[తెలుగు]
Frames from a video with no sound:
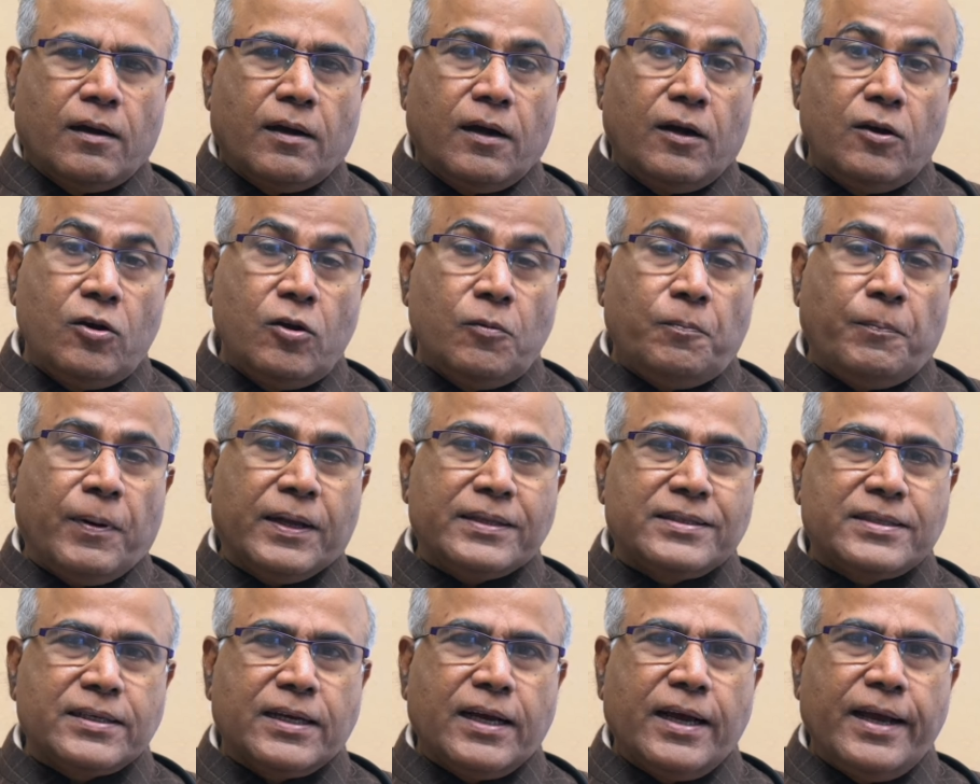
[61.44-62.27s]
కళ్ళు
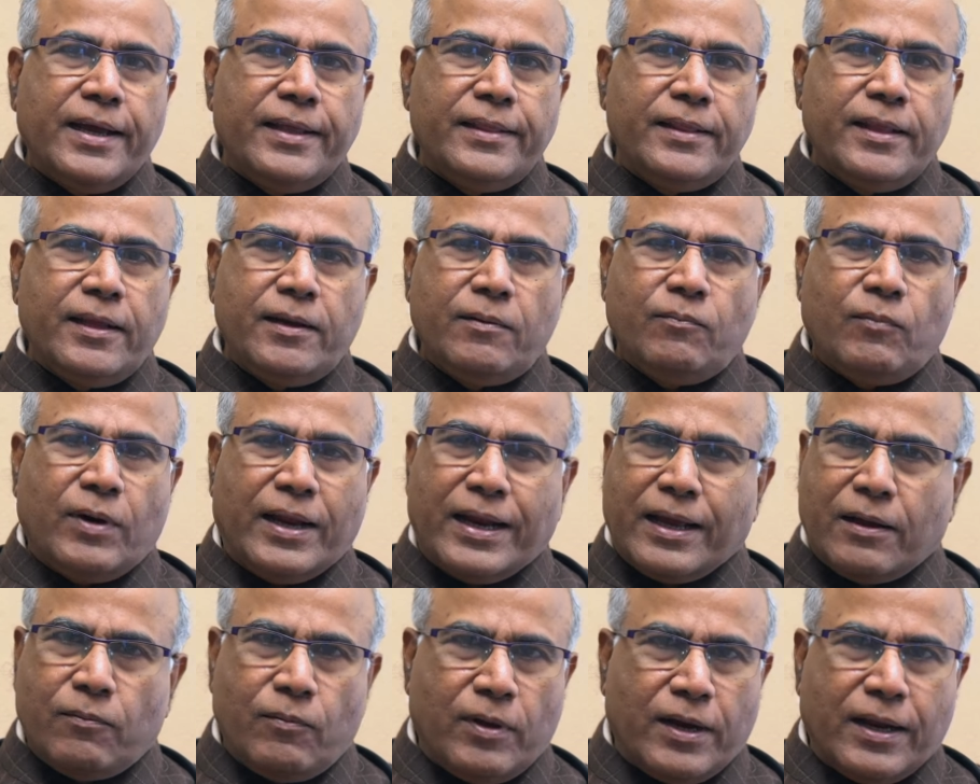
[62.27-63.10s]
పచ్చగా అయిందని
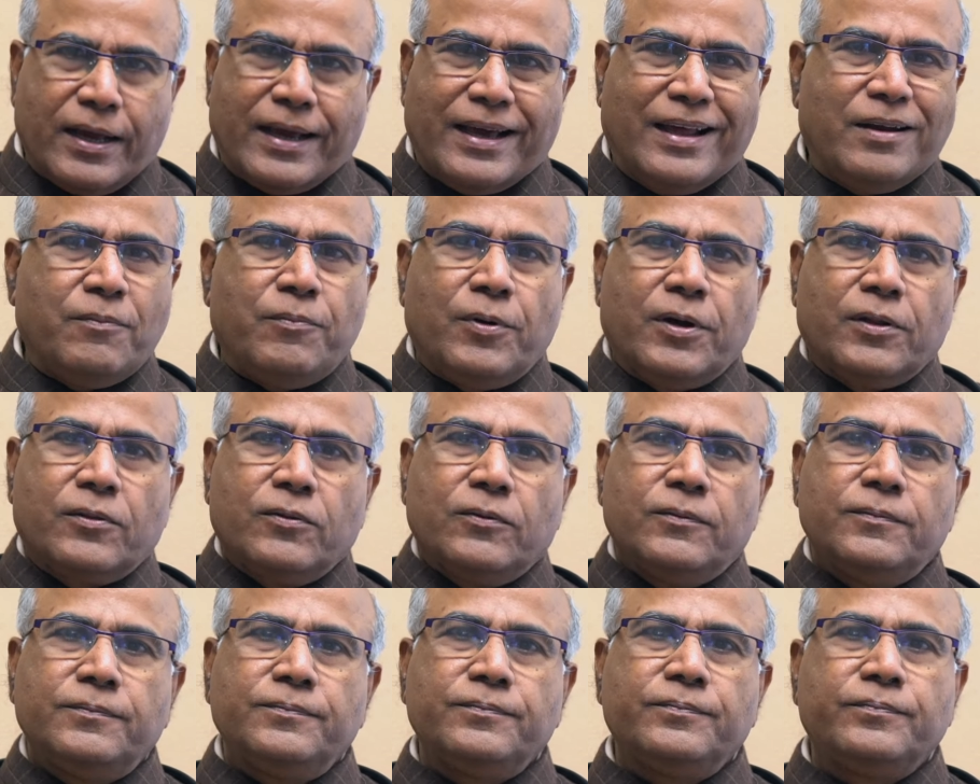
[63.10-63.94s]
మనకు మనం కనపడదు